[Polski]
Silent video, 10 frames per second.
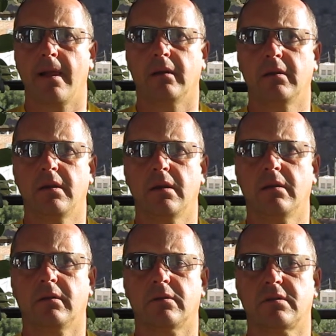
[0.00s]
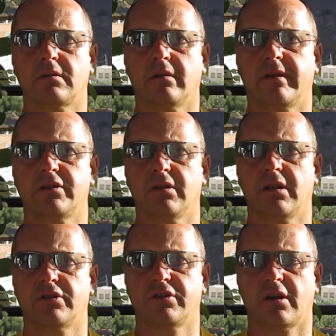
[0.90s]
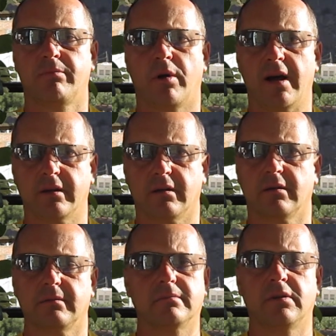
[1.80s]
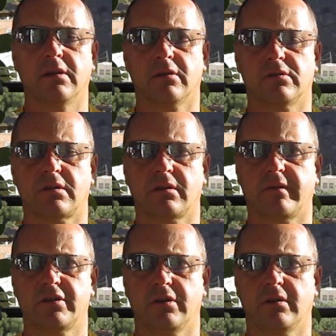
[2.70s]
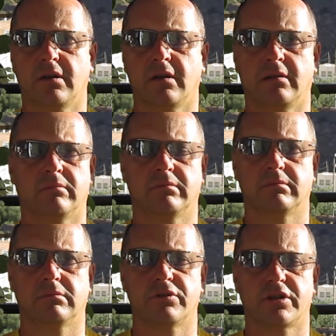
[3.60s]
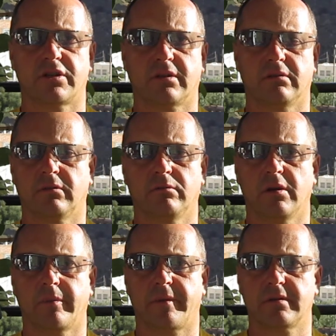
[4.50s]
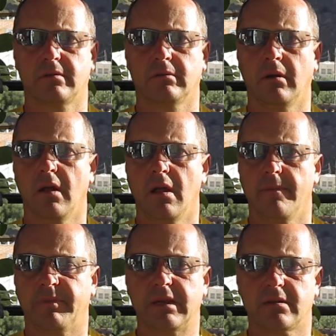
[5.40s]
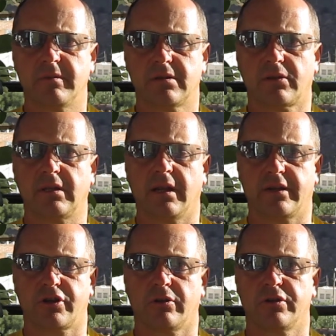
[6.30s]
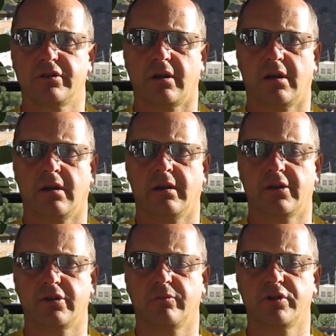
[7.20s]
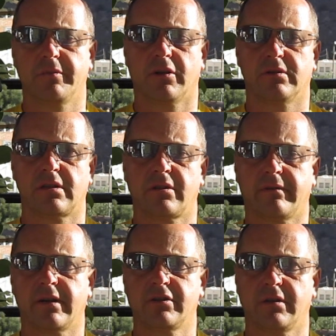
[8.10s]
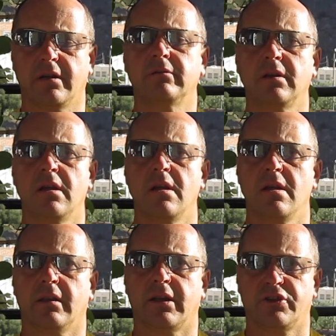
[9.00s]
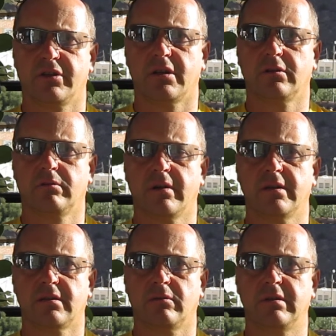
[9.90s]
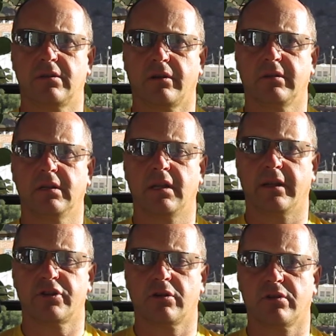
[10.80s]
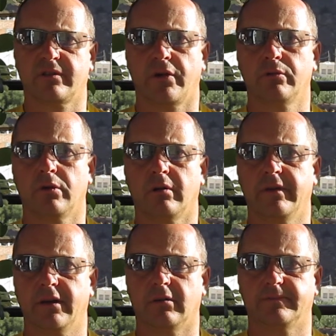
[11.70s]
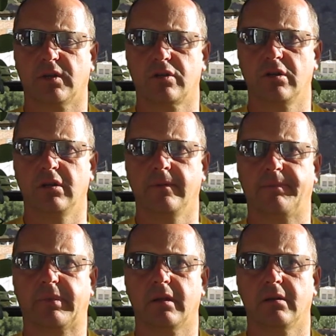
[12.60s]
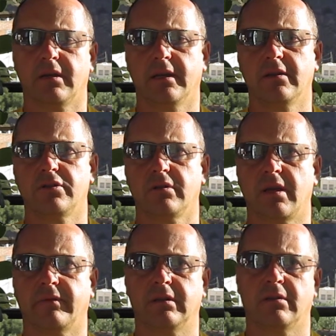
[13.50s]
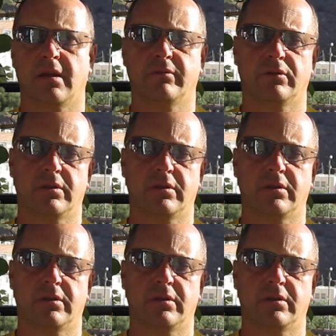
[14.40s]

nie koncentrować się na rzeczach błahych, nie koncentrować się na rzeczach, które po prostu nie są istotne dla naszego życia, a raczej musimy koncentrować się na rzeczach, które są istotne dla naszego rozwoju duchowego. Czyli Kiedyś, dawno